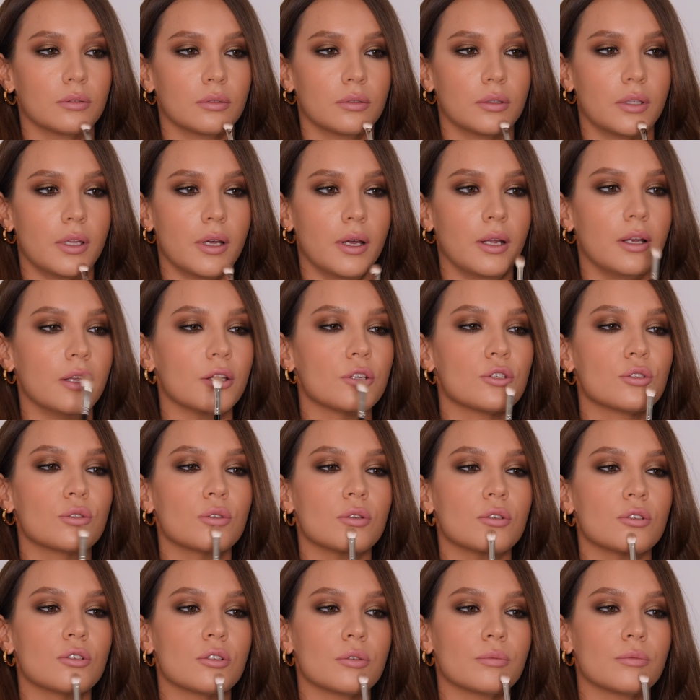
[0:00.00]
Далее, что
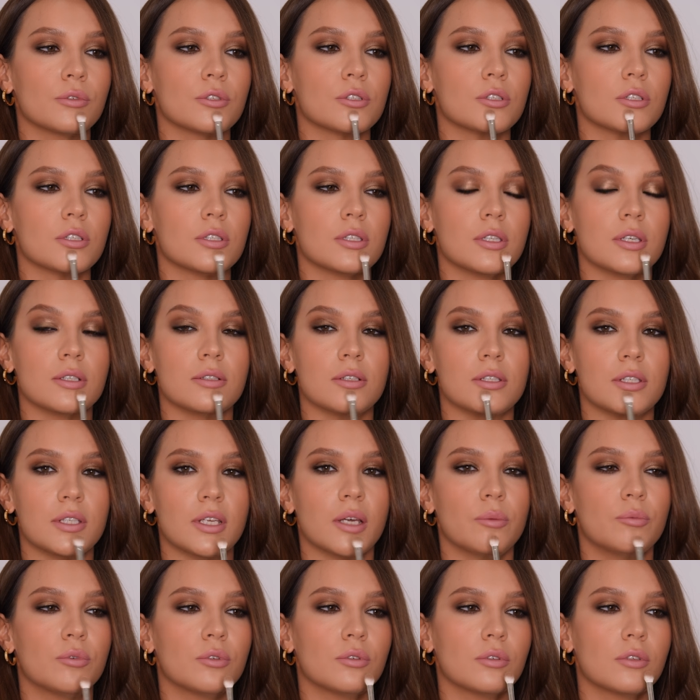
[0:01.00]
еще можно сделать?
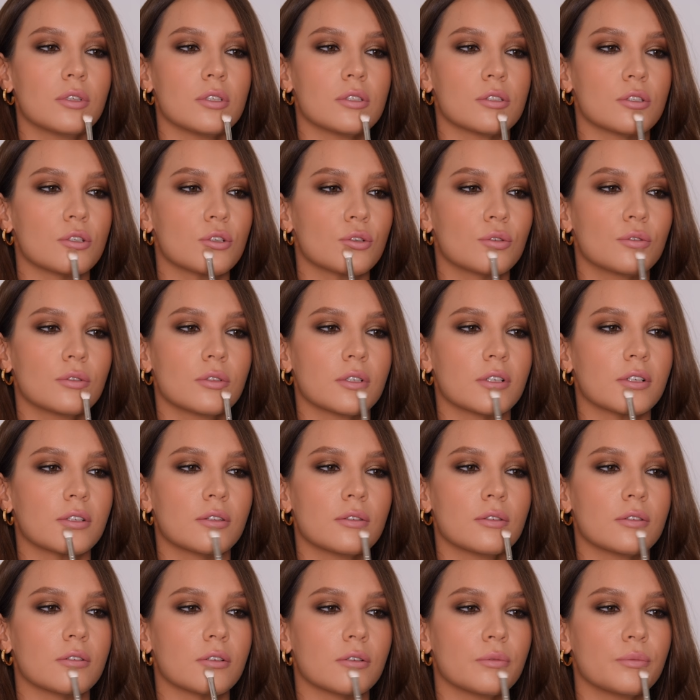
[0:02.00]
Я беру кисточку, на
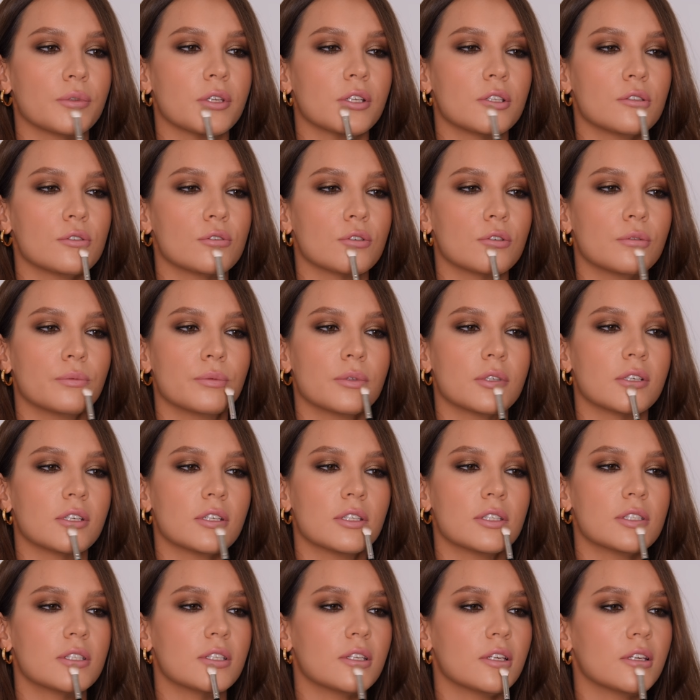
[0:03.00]
которой у меня темные
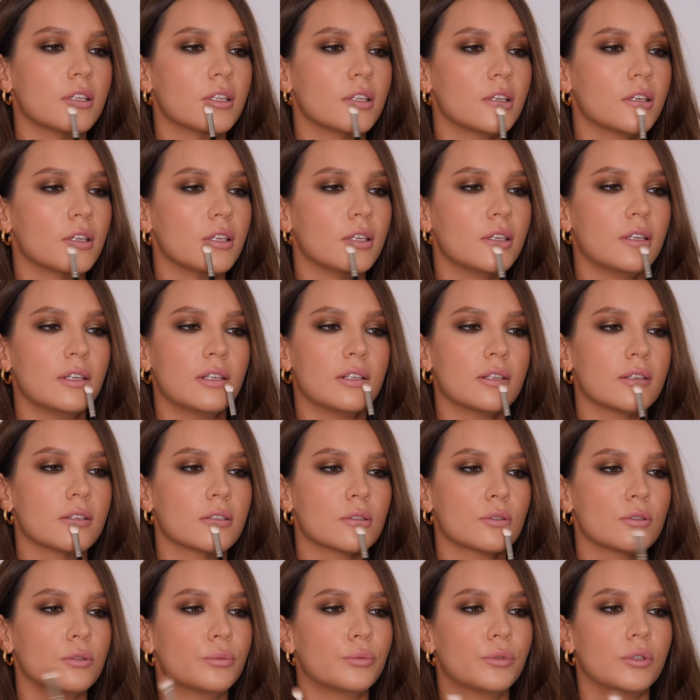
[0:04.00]
тени или
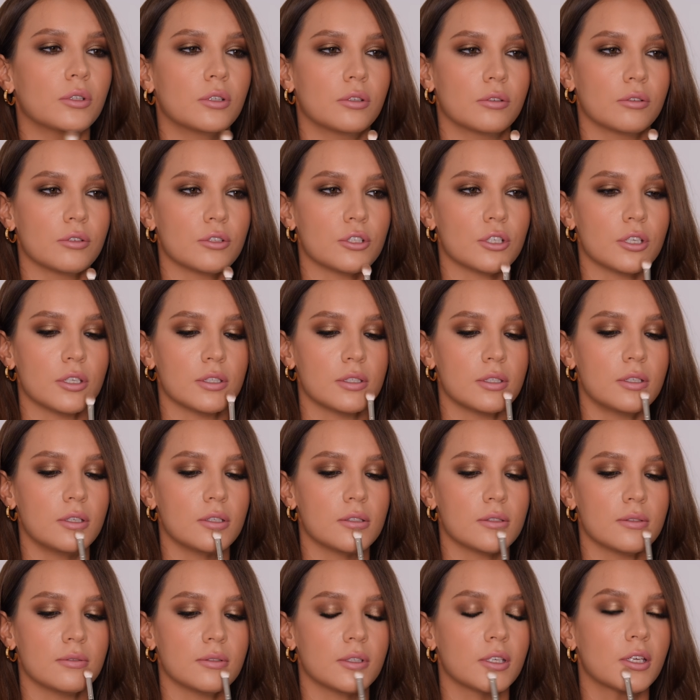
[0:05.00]
скульптурирующее
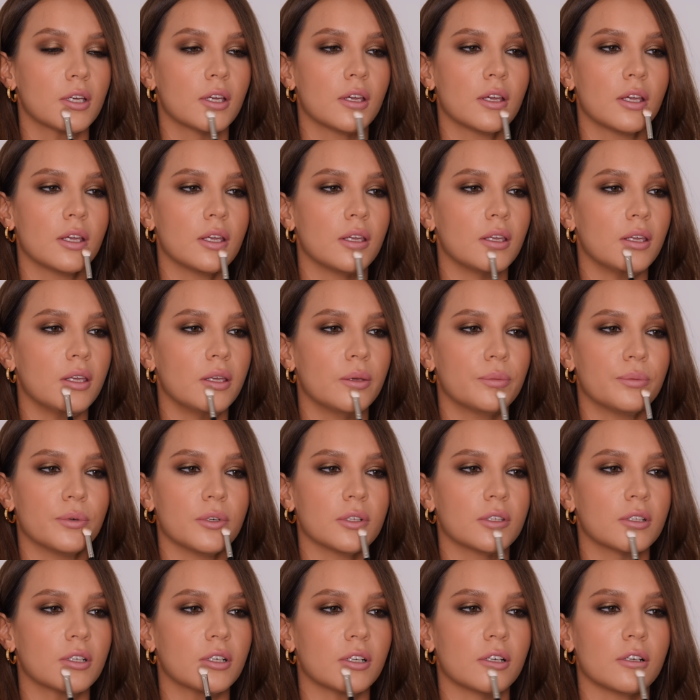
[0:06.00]
средство, и
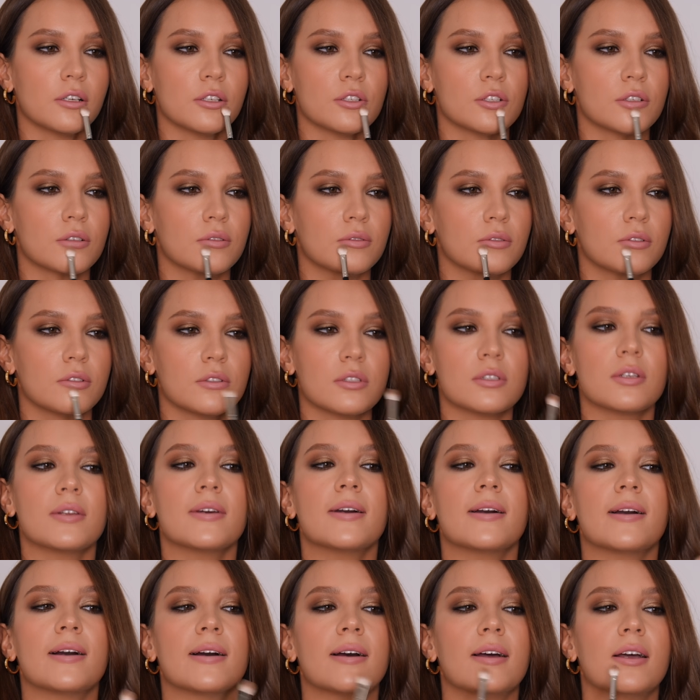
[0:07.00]
подкрашиваю
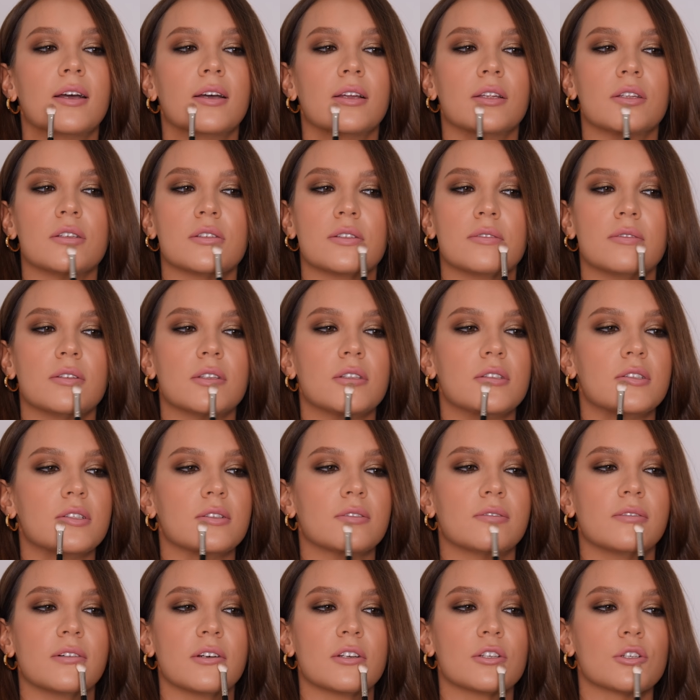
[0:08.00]
слегка. То есть, видите,
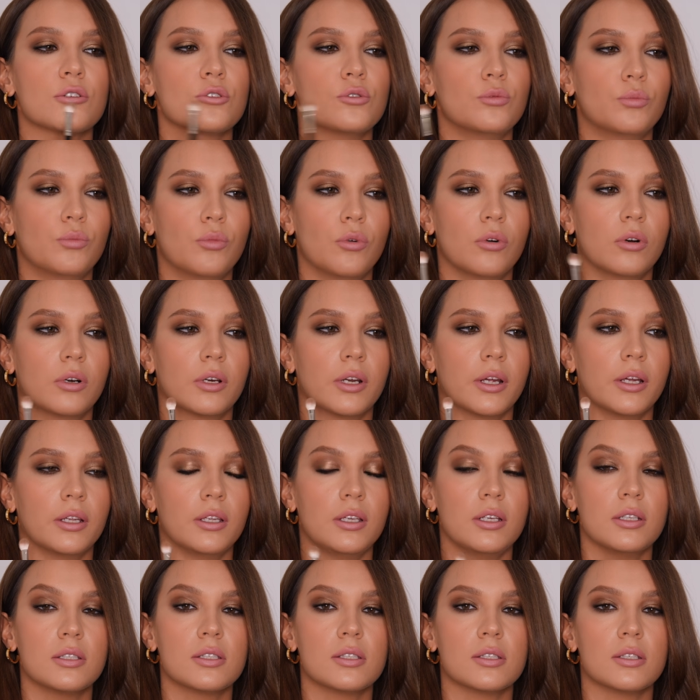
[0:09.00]
ввожу по
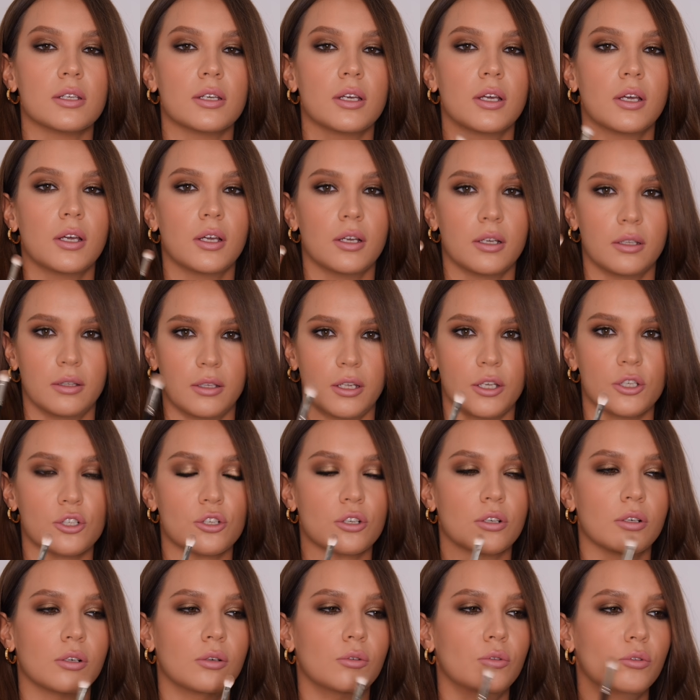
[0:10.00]
границе
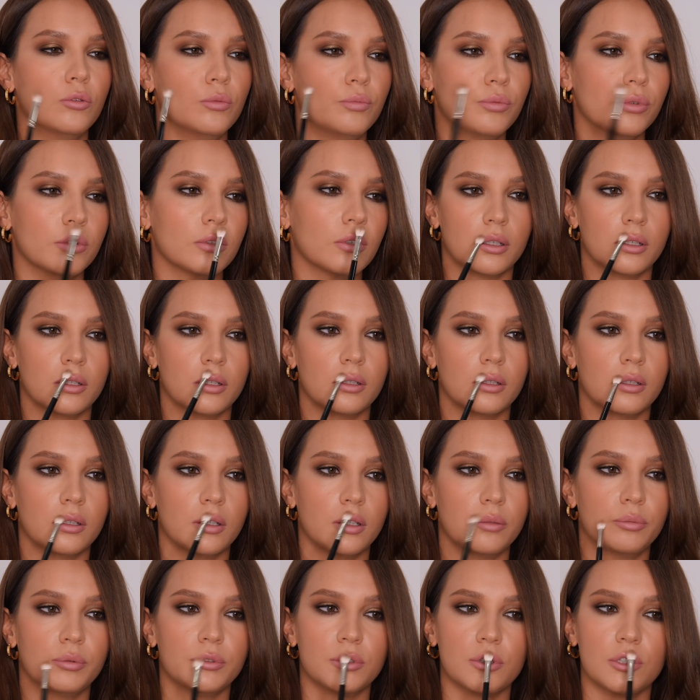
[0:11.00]
наших губ,
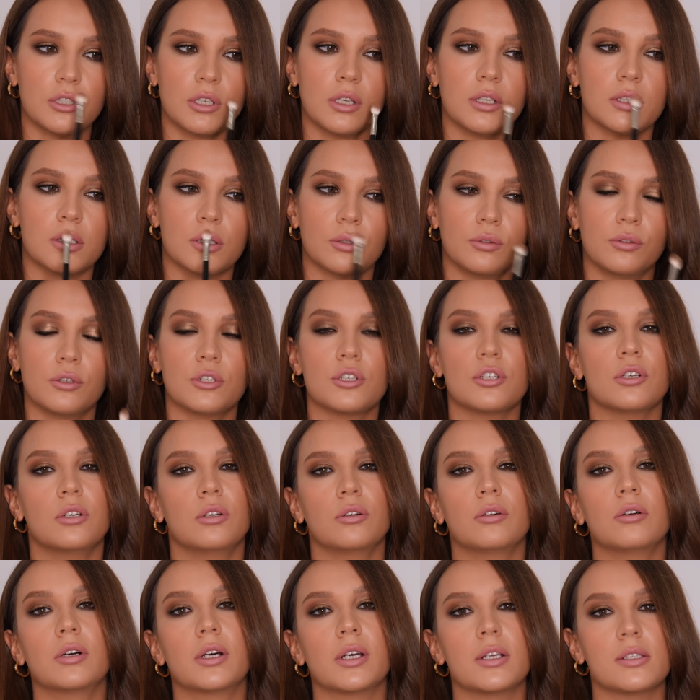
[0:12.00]
и получается очень
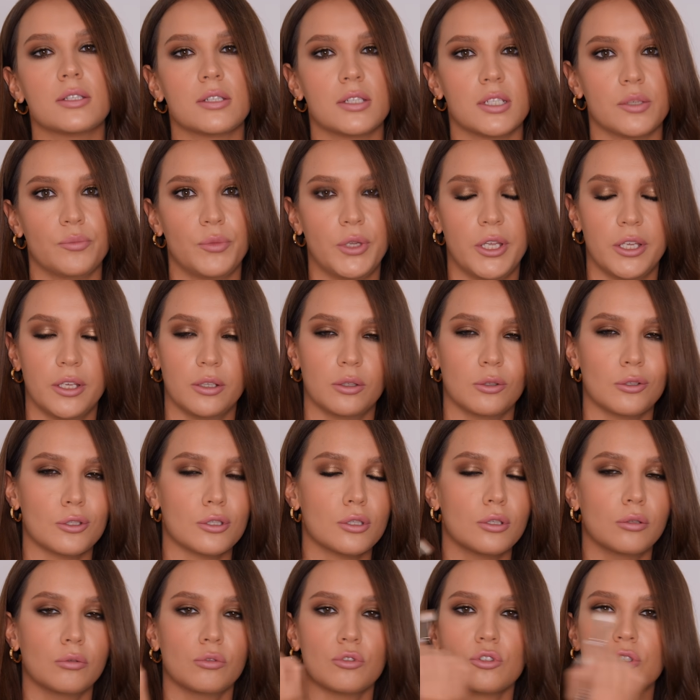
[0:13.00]
легкое затемнение. То есть
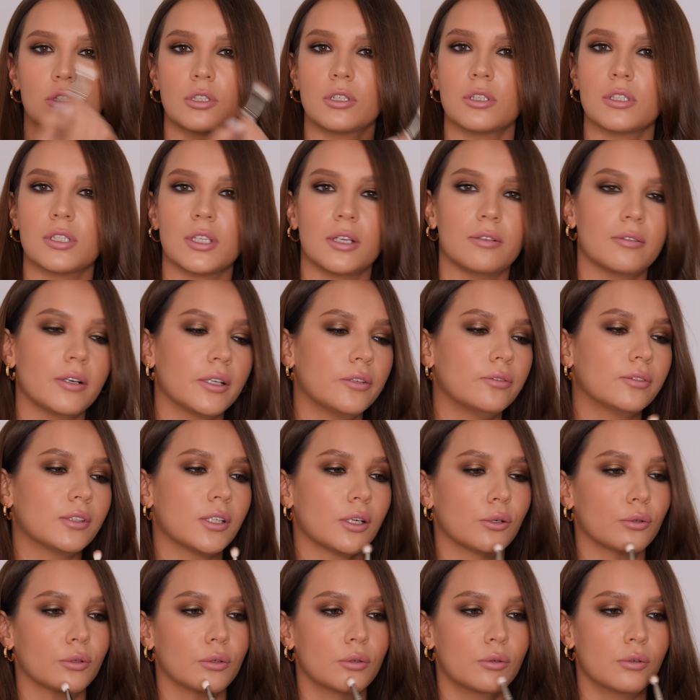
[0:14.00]
не нужно рисовать
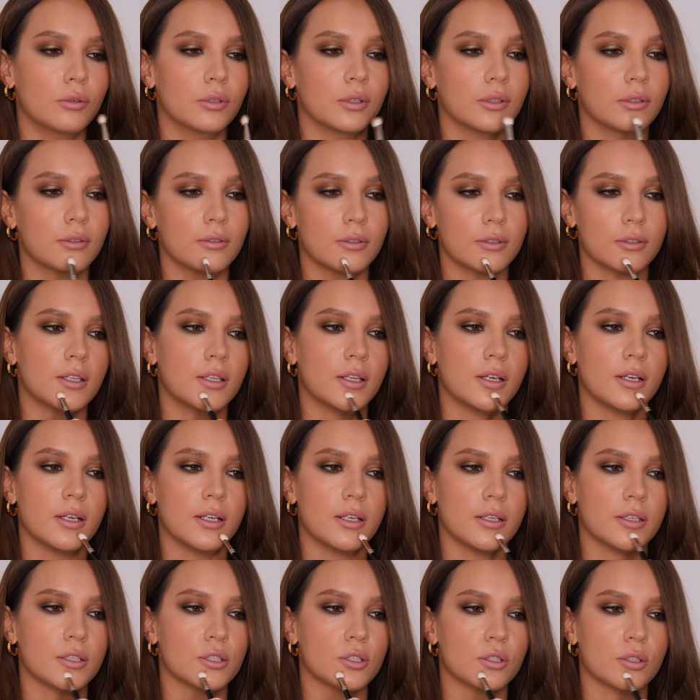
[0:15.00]
второй контур.
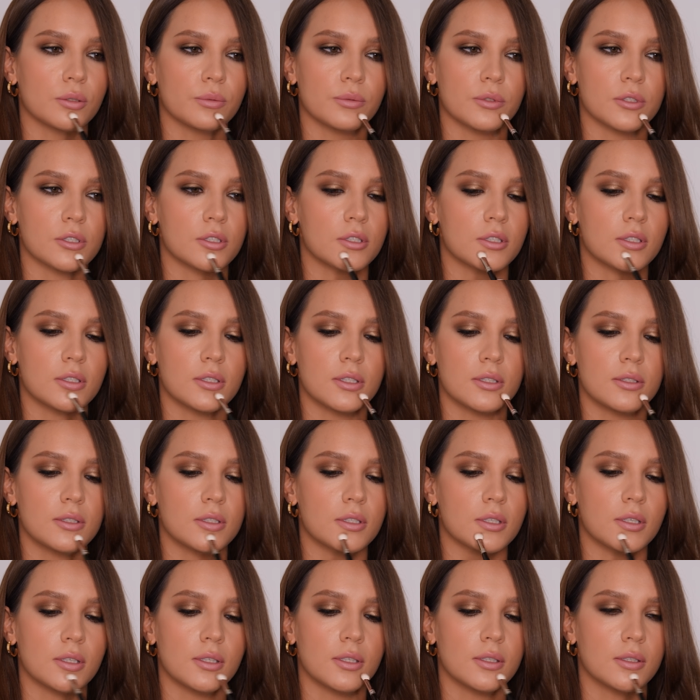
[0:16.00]
Далее, что можно
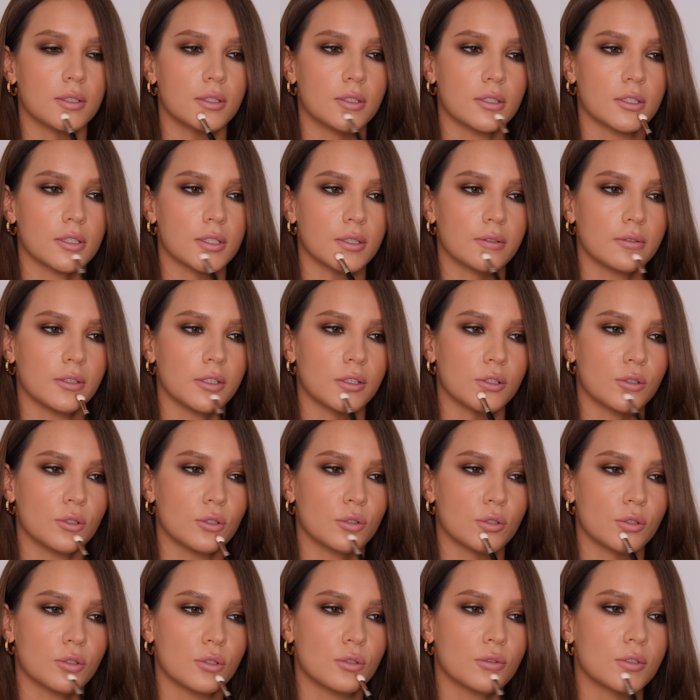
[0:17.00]
сделать, это нарисовать
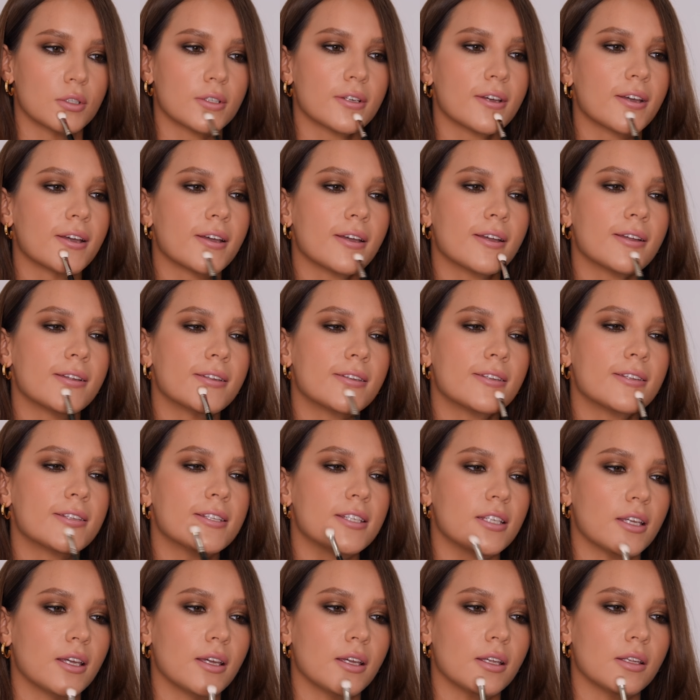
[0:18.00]
чуть-чуть
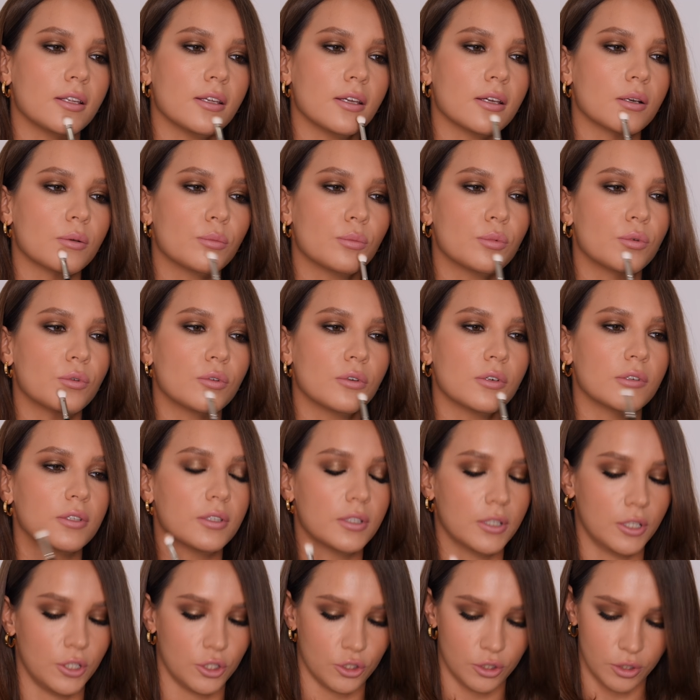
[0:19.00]
тени под
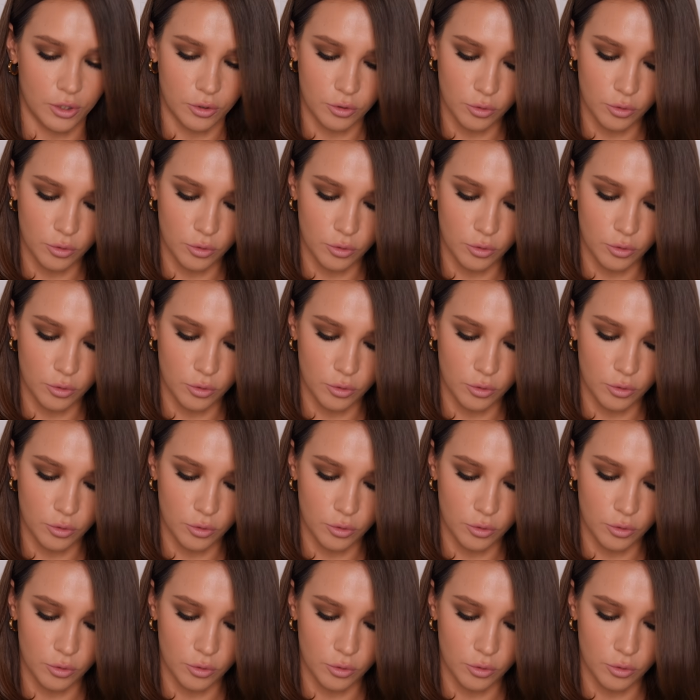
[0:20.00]
нижней